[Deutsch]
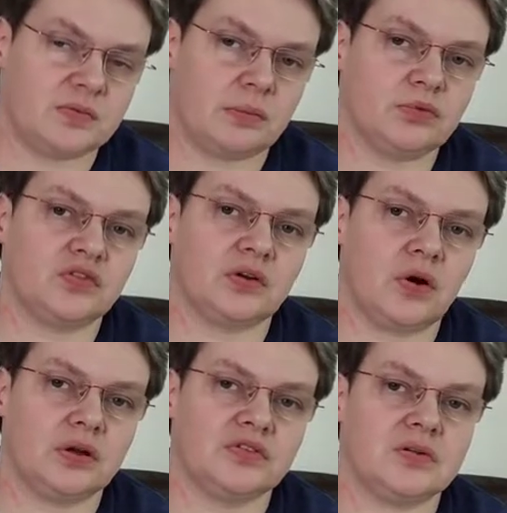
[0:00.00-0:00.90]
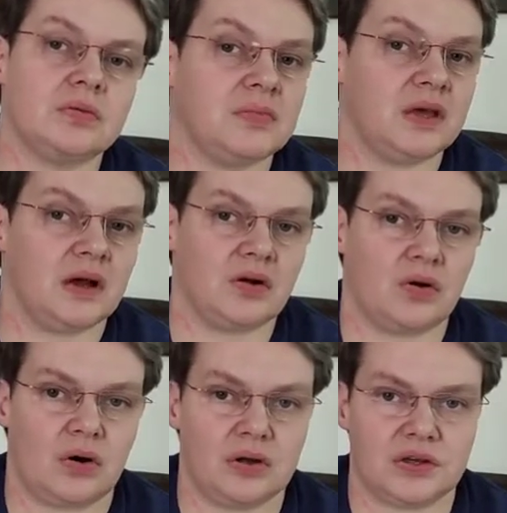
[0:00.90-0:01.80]
man müsse Gott mehr
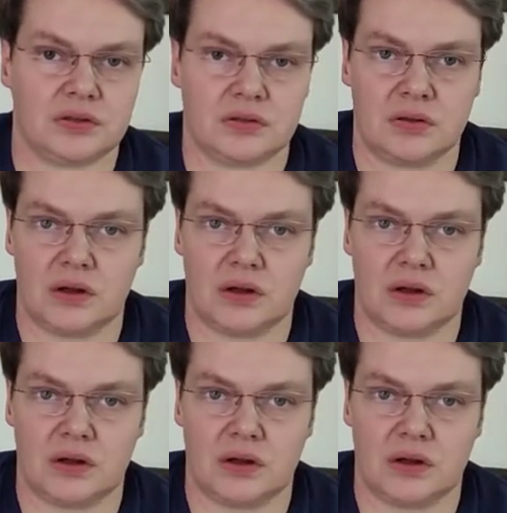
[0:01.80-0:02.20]
gehorchen